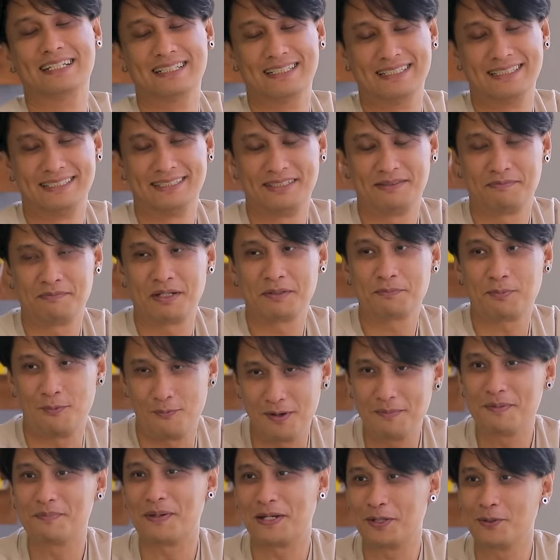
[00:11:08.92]
ไปเลย มันผม
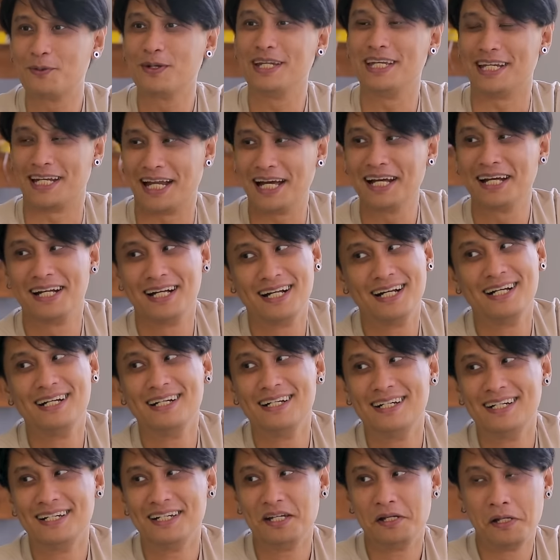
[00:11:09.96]
ว่ามันเป็นทุกลีกนะ
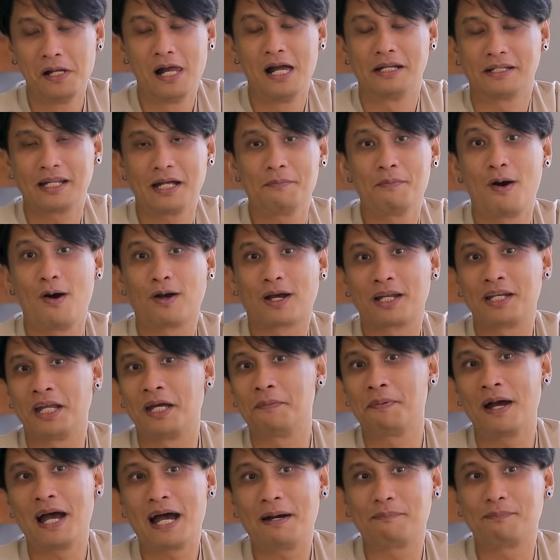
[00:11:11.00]
ถ้ามองกันใน
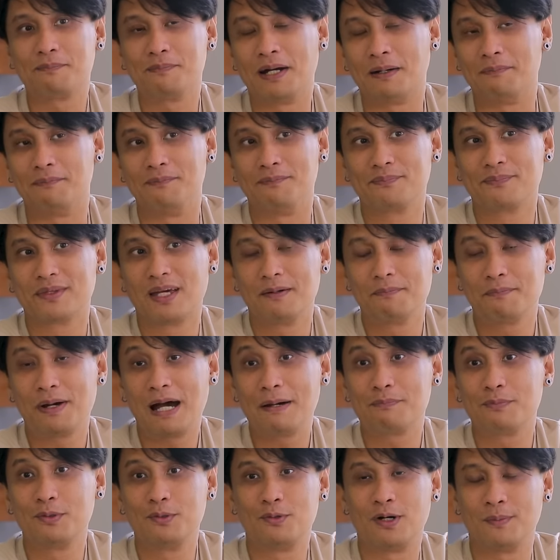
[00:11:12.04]
ภาพแบบ
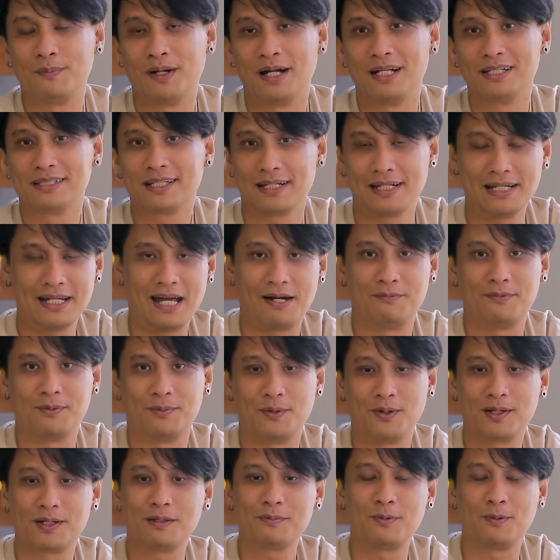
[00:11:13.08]
ภาพรวมอะแต่ถ้าถามผม
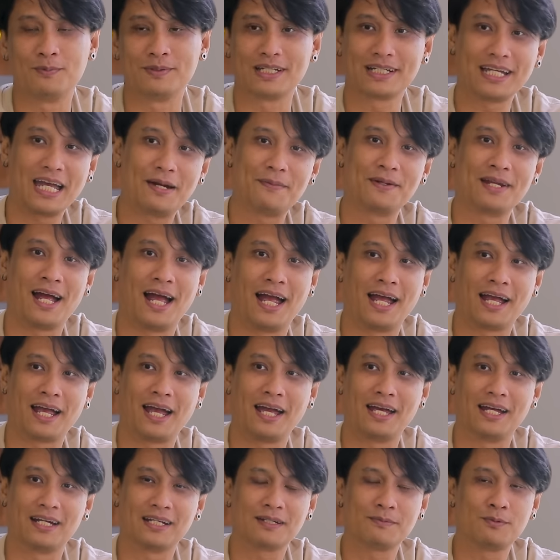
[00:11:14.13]
ว่าแล้วผมจะแก้ปัญหา
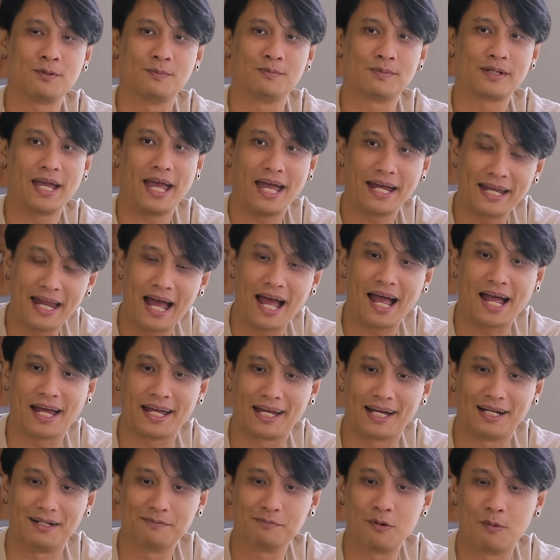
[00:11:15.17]
ไงอะถ้าผมแก้ได้
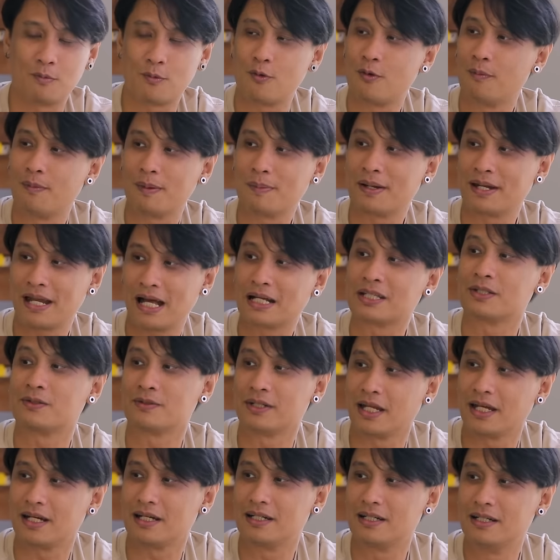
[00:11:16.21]
อะผมคงไม่มานั่งตร
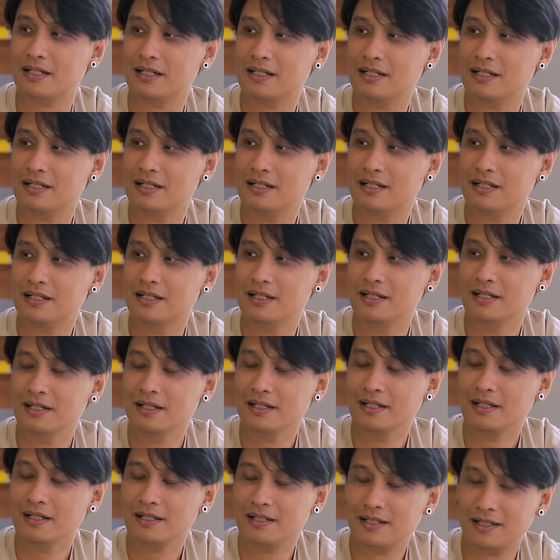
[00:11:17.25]
งเนี้ย
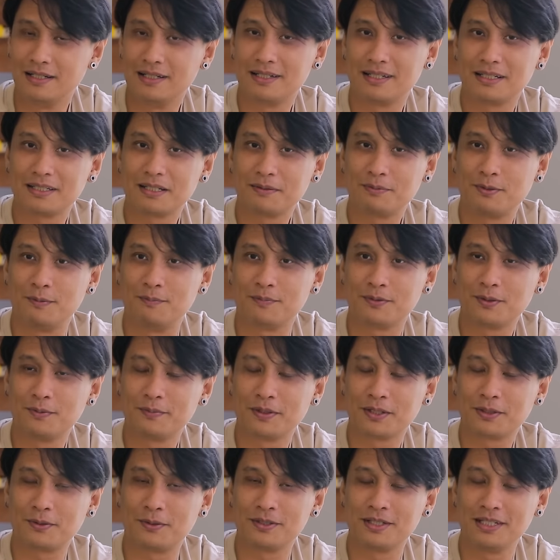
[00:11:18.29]
เออ แล้วถ้าผมต้อง
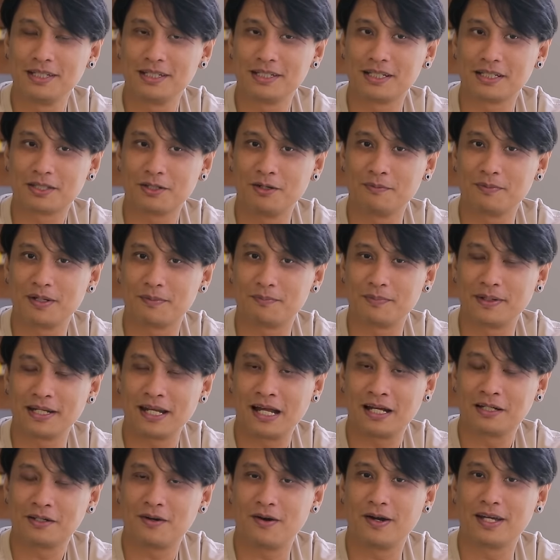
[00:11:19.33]
เป็นคนที่จะต้องแบบไป
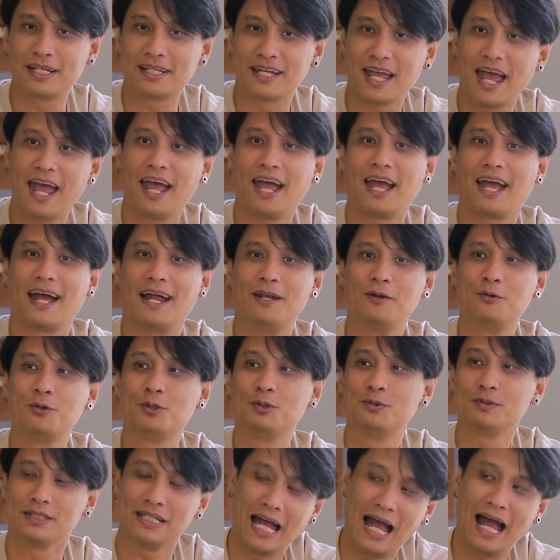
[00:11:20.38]
นั่งคอยแก้รู้
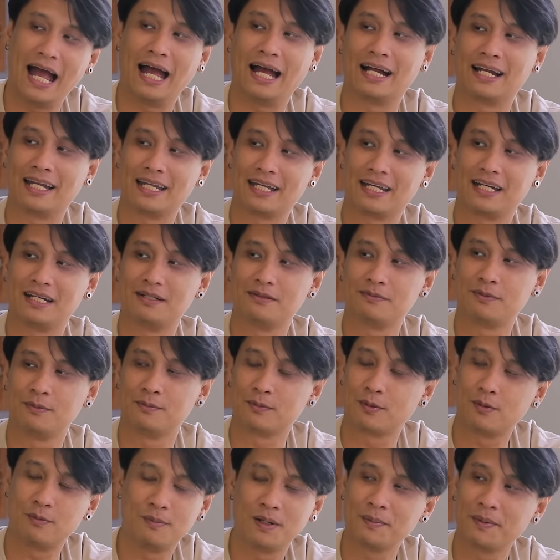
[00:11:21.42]
ทุกอย่างอะไรเงี้ย ผ
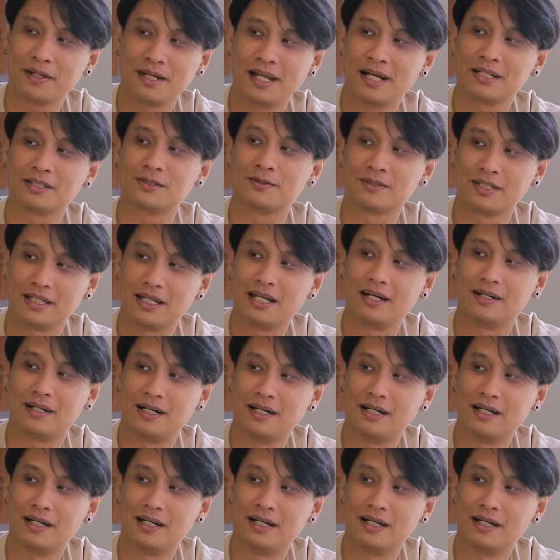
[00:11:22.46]
มคงไม่มานั่งตรงนี้แล้